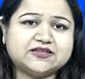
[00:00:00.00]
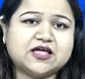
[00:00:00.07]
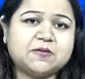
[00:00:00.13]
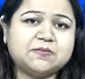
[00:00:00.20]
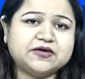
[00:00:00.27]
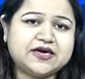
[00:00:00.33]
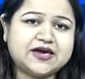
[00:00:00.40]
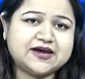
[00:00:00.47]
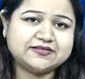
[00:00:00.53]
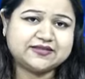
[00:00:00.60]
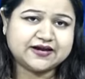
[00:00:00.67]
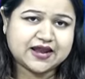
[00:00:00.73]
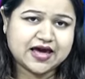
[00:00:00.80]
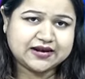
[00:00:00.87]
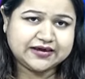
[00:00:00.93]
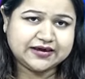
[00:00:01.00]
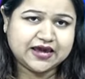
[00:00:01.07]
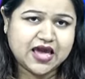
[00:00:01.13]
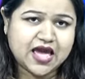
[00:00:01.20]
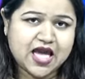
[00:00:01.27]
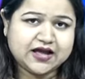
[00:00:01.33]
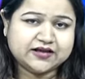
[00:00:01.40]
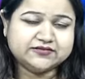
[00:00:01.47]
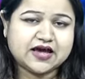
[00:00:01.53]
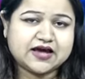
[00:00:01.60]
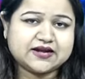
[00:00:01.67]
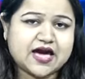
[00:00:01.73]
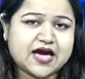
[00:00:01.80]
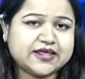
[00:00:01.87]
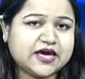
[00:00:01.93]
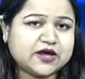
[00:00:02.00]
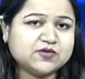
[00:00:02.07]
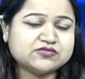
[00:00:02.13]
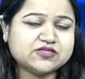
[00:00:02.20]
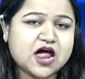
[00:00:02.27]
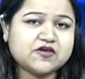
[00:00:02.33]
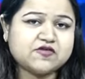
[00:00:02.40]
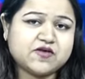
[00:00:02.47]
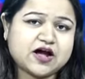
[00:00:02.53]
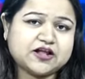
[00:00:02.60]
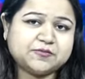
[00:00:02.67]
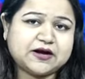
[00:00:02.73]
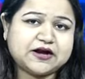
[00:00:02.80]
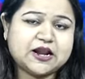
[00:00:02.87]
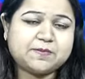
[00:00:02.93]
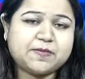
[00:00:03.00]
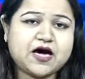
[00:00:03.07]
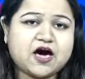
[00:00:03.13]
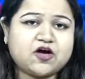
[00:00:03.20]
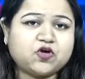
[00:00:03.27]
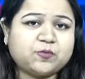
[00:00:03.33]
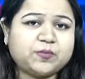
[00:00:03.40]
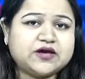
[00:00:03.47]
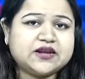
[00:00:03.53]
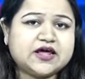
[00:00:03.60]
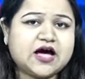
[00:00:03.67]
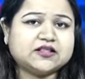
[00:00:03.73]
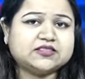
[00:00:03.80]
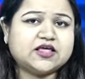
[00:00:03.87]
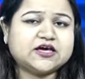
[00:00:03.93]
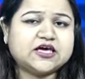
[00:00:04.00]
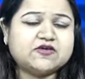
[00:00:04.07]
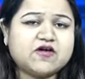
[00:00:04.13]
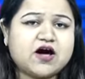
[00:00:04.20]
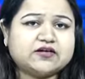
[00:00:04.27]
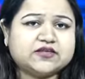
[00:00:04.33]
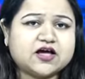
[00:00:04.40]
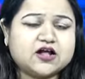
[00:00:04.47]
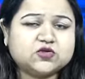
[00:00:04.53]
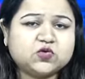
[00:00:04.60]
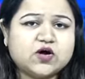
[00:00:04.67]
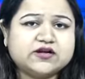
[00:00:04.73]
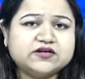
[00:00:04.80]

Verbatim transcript: की धमकी दे डाली जानकारी के अनुसार विवाद बढ़ने पर आरोपी ने हत्या की वारदात को